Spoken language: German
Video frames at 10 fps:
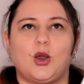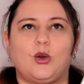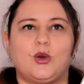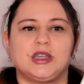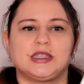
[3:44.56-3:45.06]

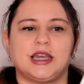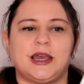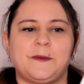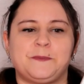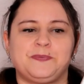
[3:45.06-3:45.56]
Und
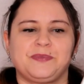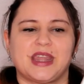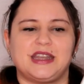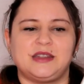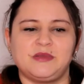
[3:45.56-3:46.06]
ähm,
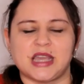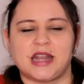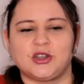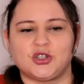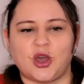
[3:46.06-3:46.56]
nimmt
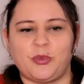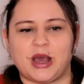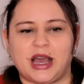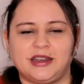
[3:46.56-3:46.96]
einen Job an,